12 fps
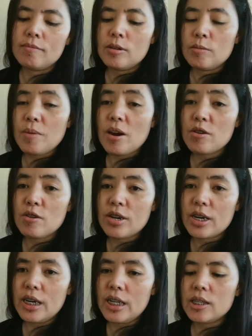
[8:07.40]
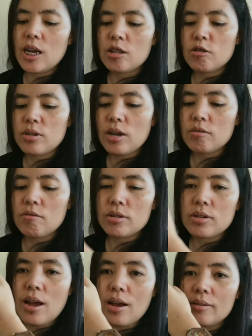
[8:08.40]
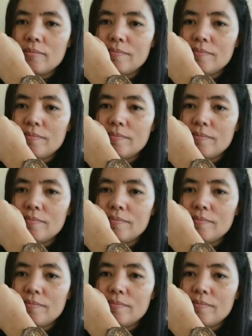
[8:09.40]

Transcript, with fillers: Pero yung green, saktong-sakto lang sa akin.